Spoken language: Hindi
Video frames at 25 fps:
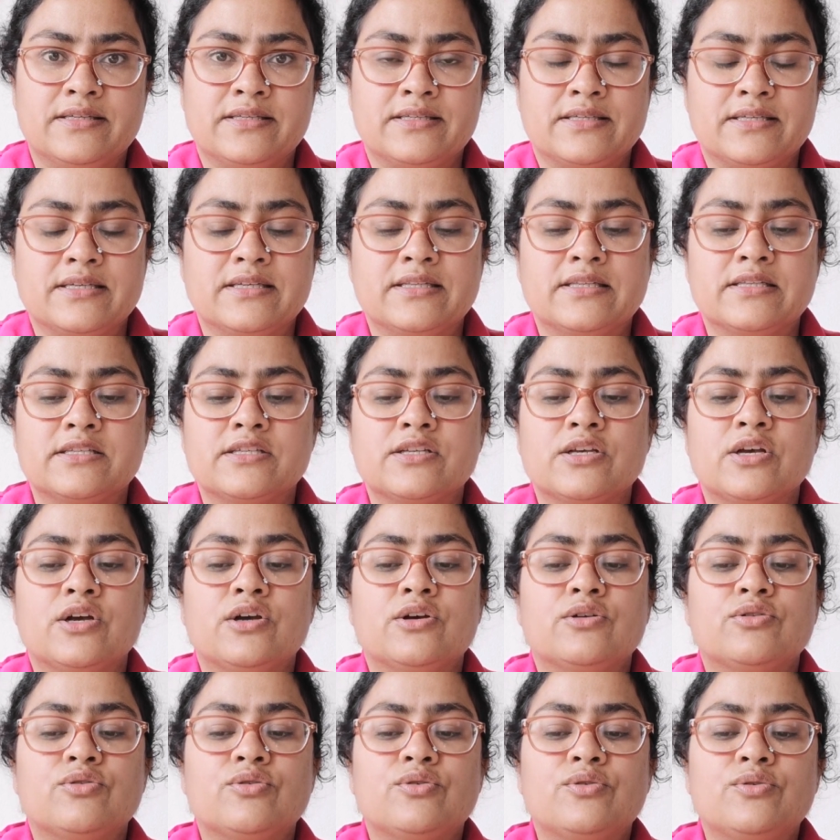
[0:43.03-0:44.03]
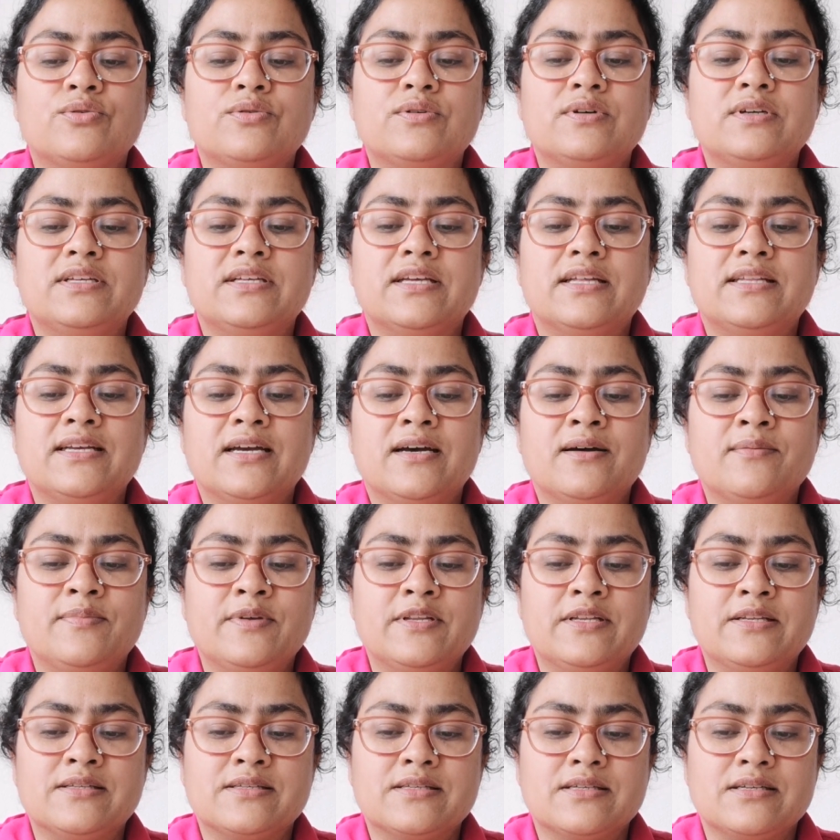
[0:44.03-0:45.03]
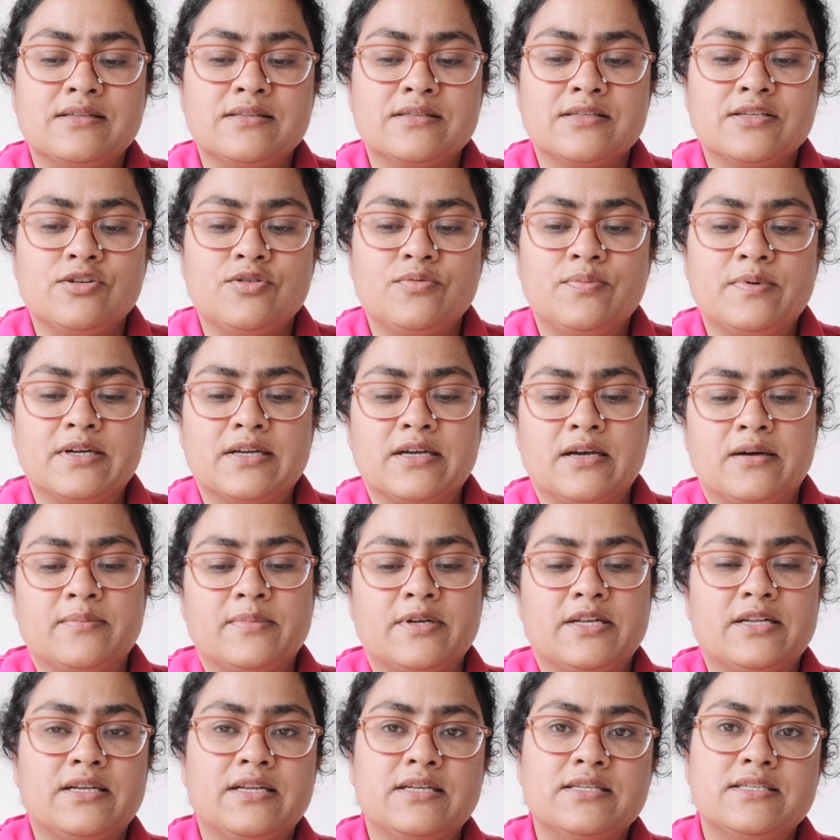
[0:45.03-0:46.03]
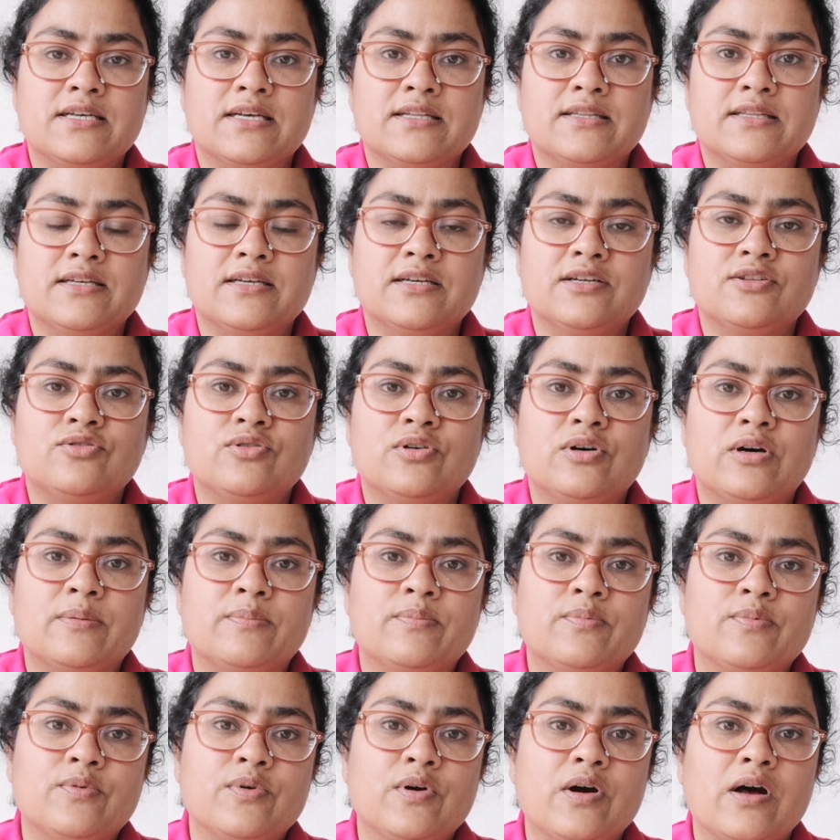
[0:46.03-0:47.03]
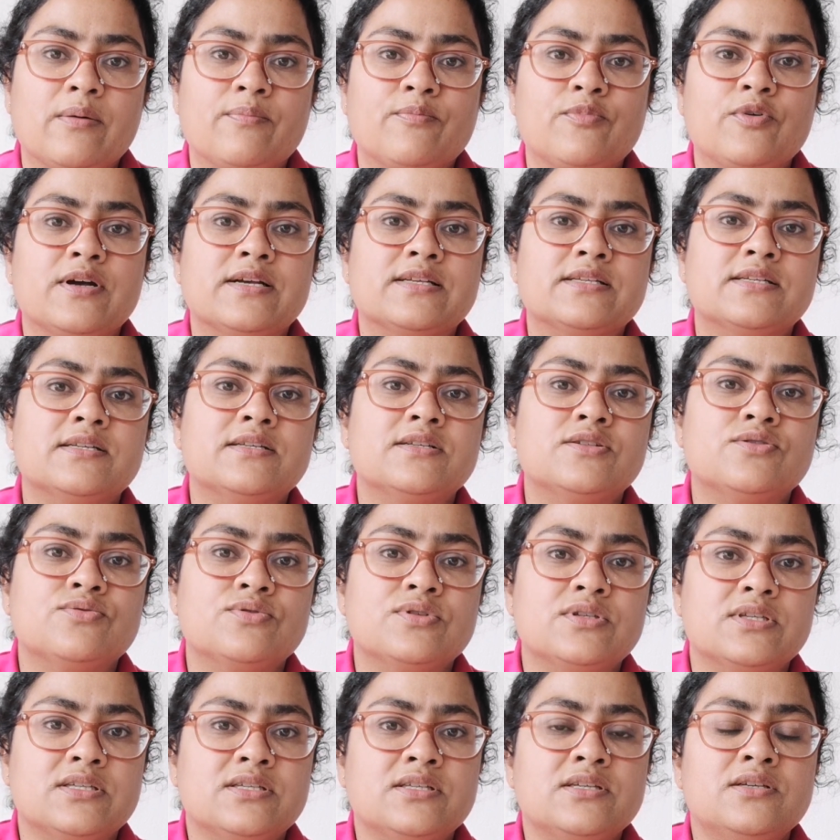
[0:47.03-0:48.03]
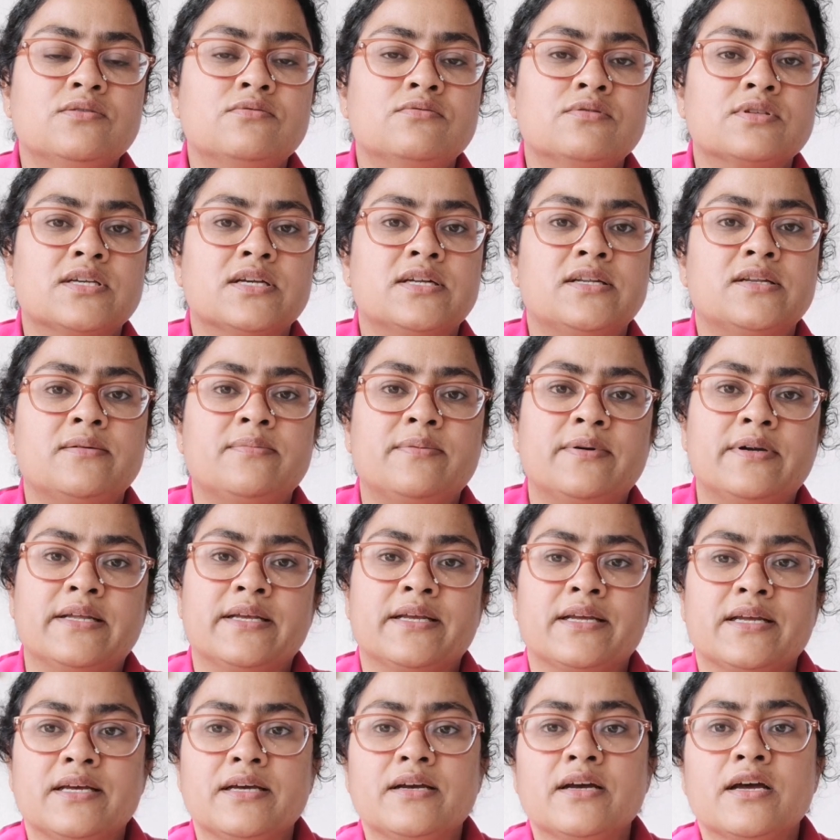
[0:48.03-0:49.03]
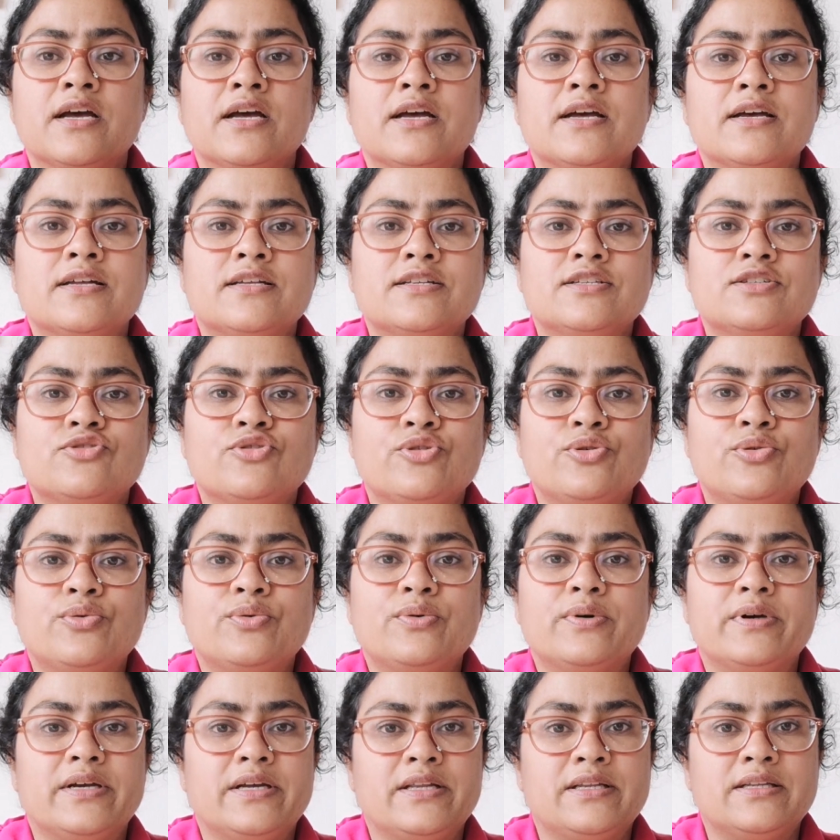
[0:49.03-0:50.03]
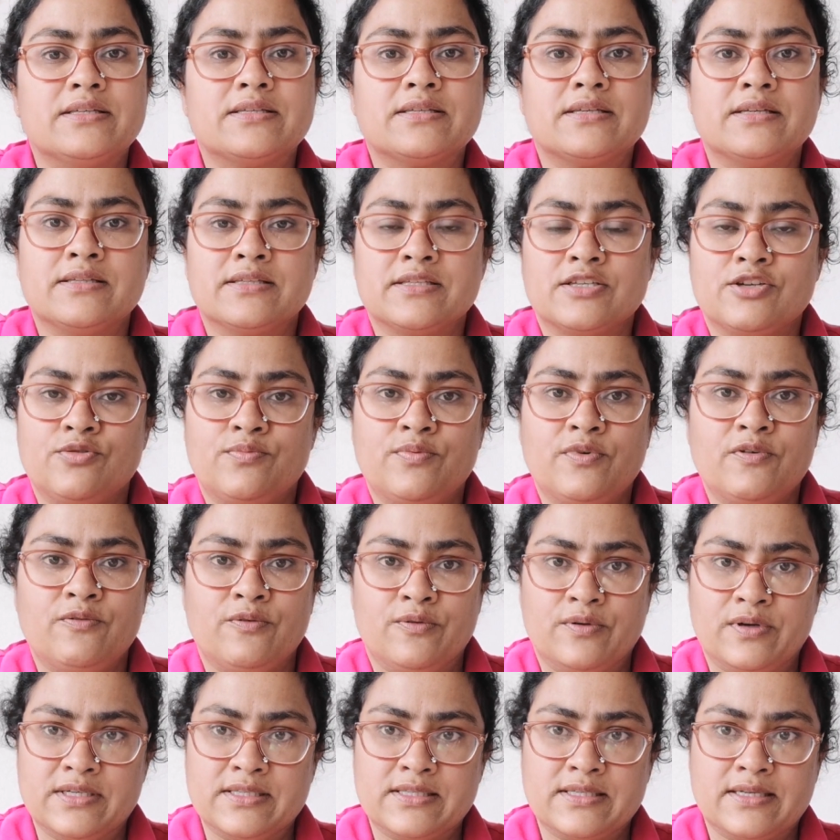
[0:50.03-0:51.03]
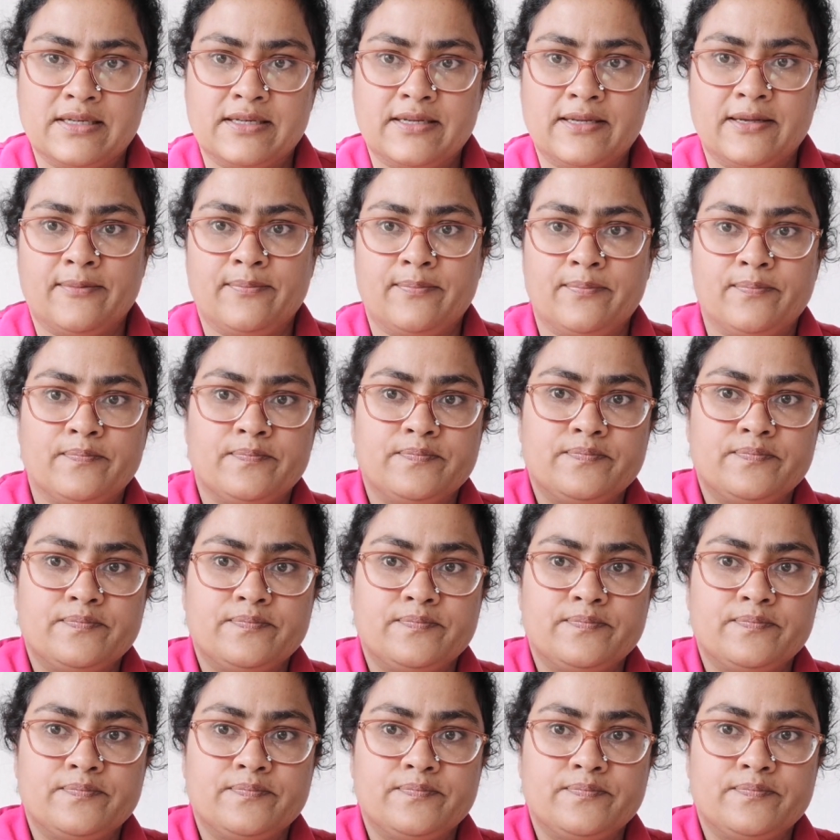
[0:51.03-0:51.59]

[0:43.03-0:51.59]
स्किल्स तो यदि आप इन स्किल्स के ऊपर काम करना चाहते हैं तो आप आपको ऐसे रिसोर्सेज यूज़ करने पड़ेंगे जो इन स्किल्स के ऊपर फोकस करें